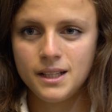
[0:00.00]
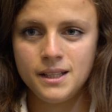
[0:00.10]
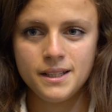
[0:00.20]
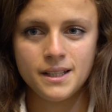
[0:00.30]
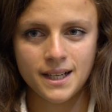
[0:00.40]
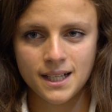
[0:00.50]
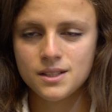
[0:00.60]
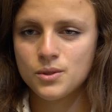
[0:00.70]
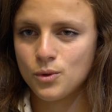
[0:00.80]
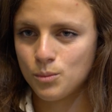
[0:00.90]
i
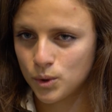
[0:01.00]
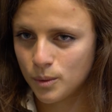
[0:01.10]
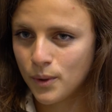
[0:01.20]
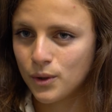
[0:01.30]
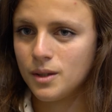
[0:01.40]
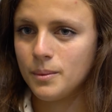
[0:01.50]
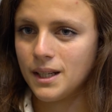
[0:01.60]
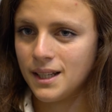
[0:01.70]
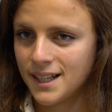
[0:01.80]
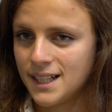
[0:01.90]
ragazzi sono molti pochi,
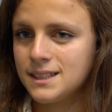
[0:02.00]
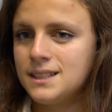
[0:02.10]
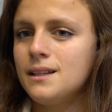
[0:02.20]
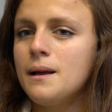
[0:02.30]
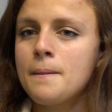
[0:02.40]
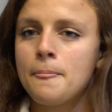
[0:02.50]
perché i ragazzi